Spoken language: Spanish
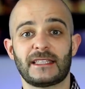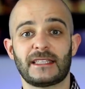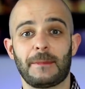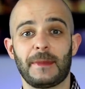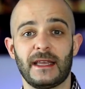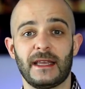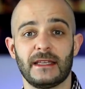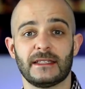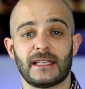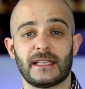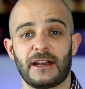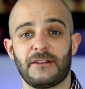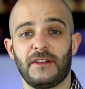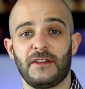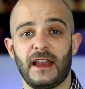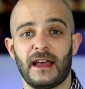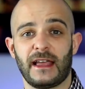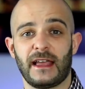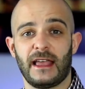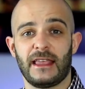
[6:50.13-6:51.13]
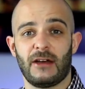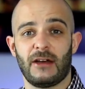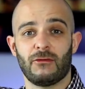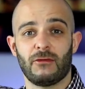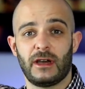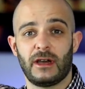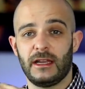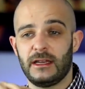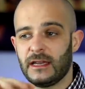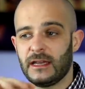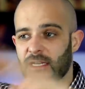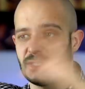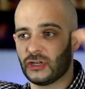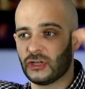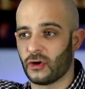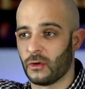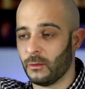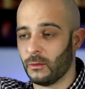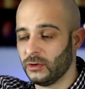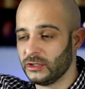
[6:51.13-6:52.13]
este piquín se refiere a que haya un gimnasio
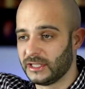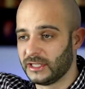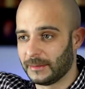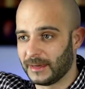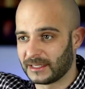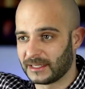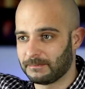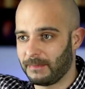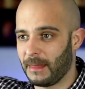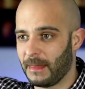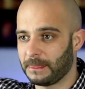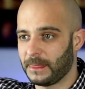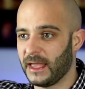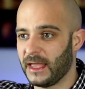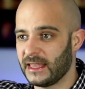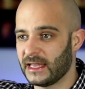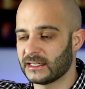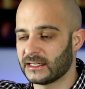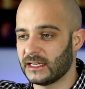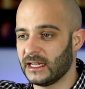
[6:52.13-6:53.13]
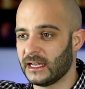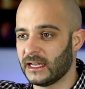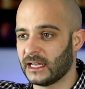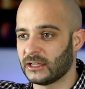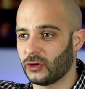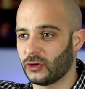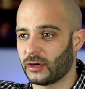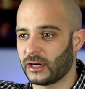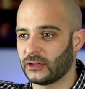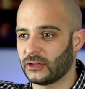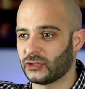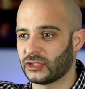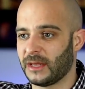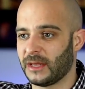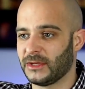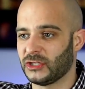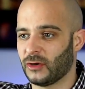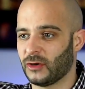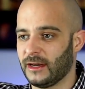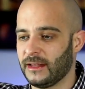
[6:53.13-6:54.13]
con múltiples pantallas y que todo el rato se
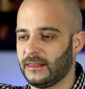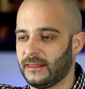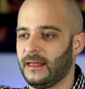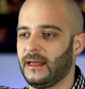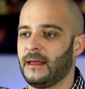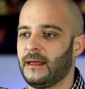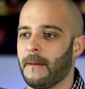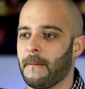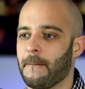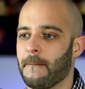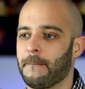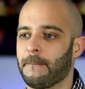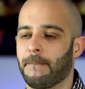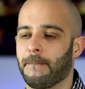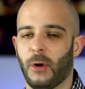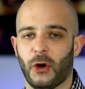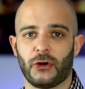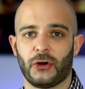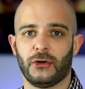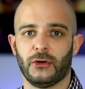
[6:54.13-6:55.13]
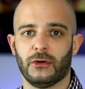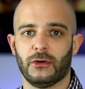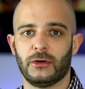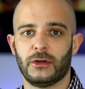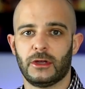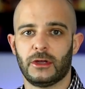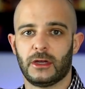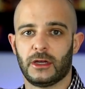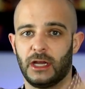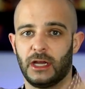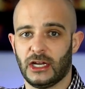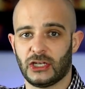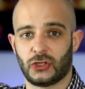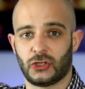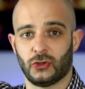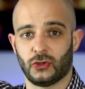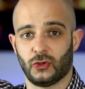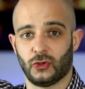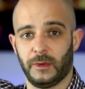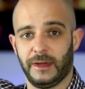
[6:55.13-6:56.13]
visualice porno.
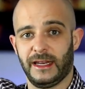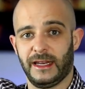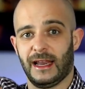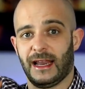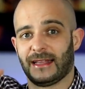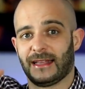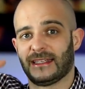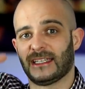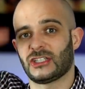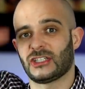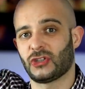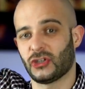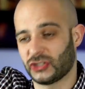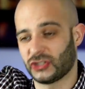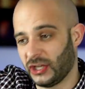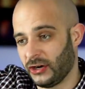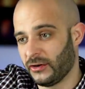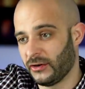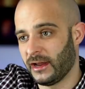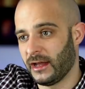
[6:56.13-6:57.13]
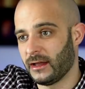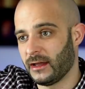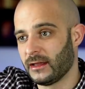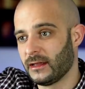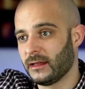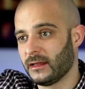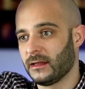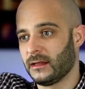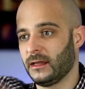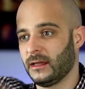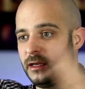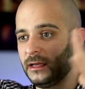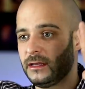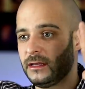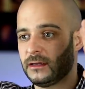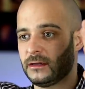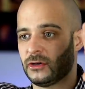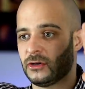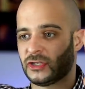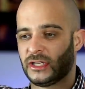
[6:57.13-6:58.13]
Esto subiría la testosterona
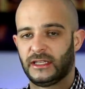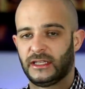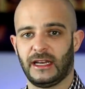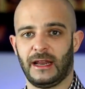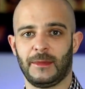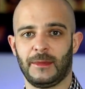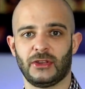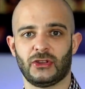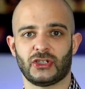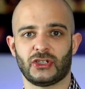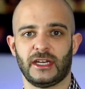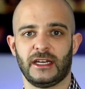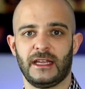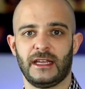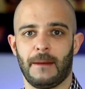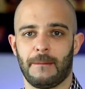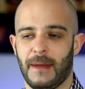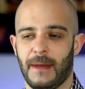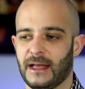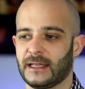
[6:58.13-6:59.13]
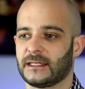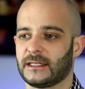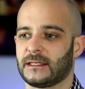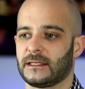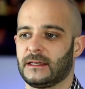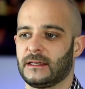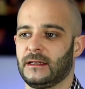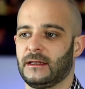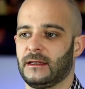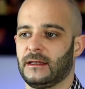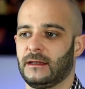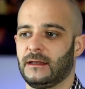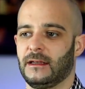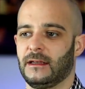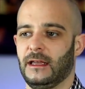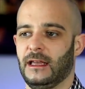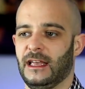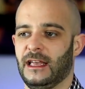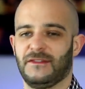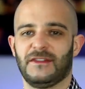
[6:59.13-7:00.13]
y los entrenamientos serían más
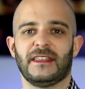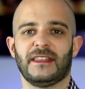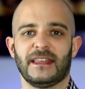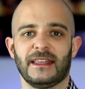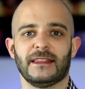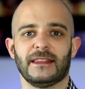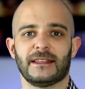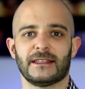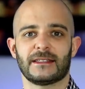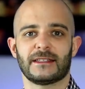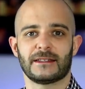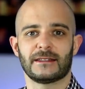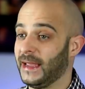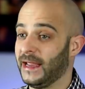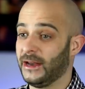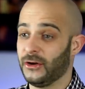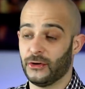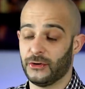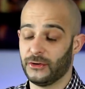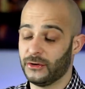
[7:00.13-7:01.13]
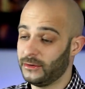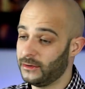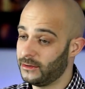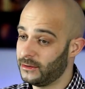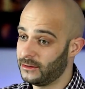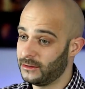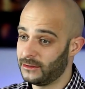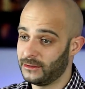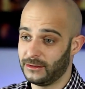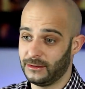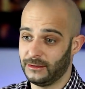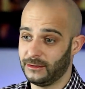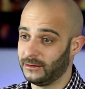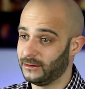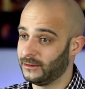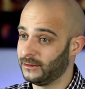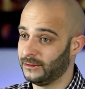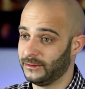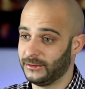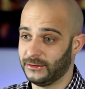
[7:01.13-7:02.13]
eficientes. Pero
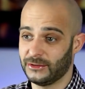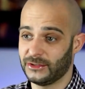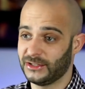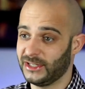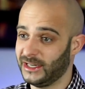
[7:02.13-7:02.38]
no, no